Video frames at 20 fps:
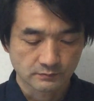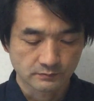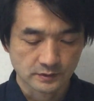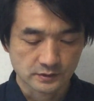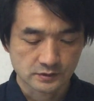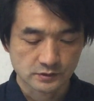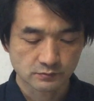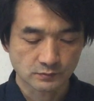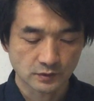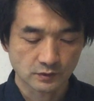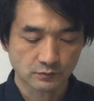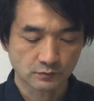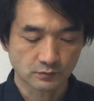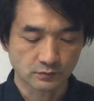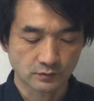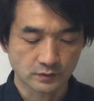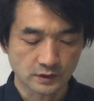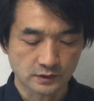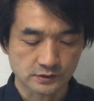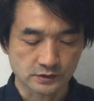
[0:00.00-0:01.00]
まあ、妻の
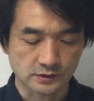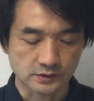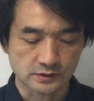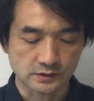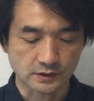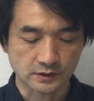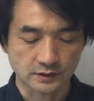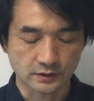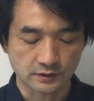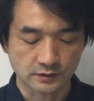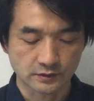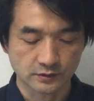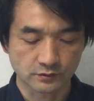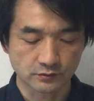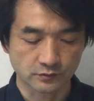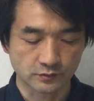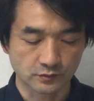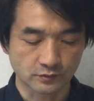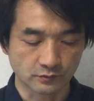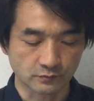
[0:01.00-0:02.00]
方が叱責がひ
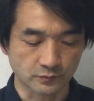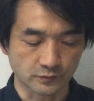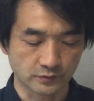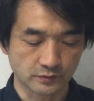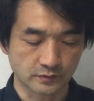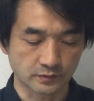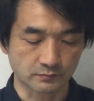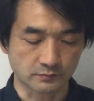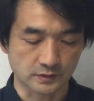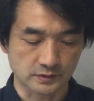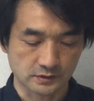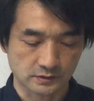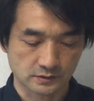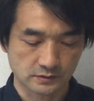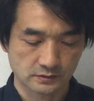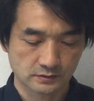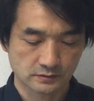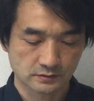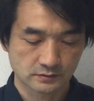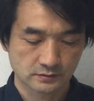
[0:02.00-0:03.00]
どいと思っています